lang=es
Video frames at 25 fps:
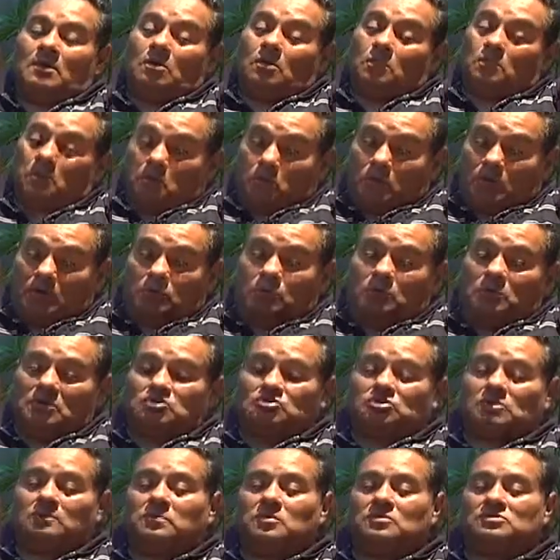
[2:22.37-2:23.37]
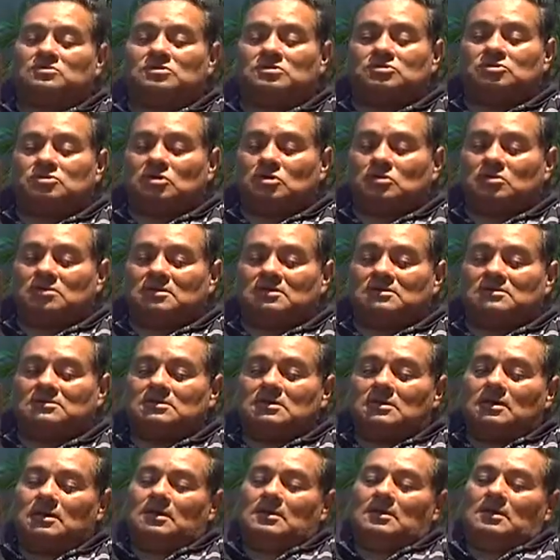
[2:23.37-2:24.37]
pero cuando he hecho
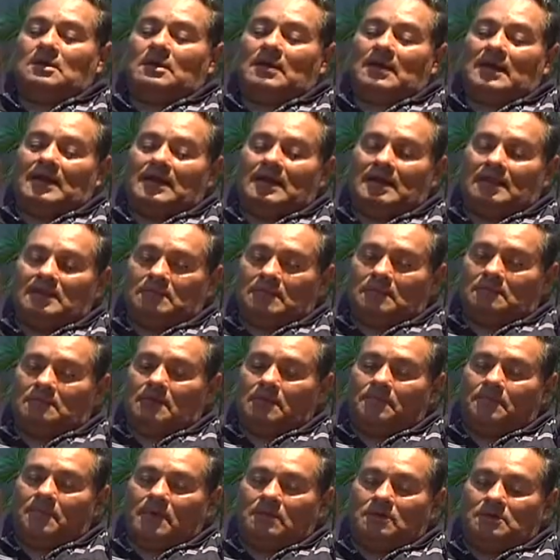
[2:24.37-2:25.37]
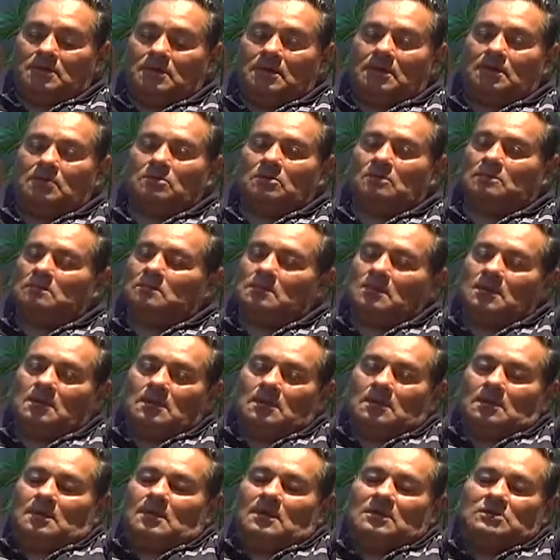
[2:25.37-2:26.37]
exposiciones y la gente me ha aplaudido,
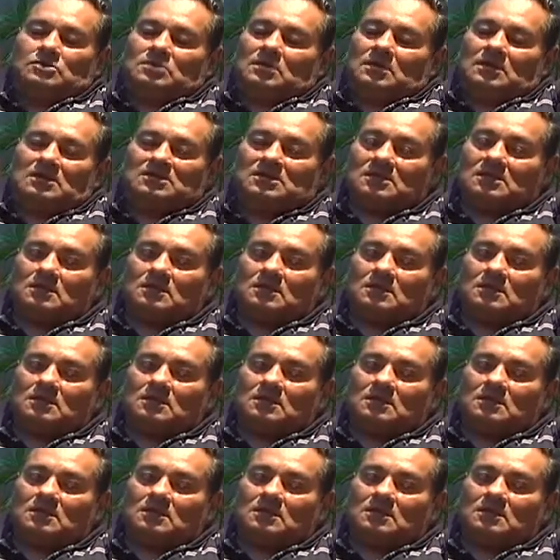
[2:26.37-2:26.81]
es,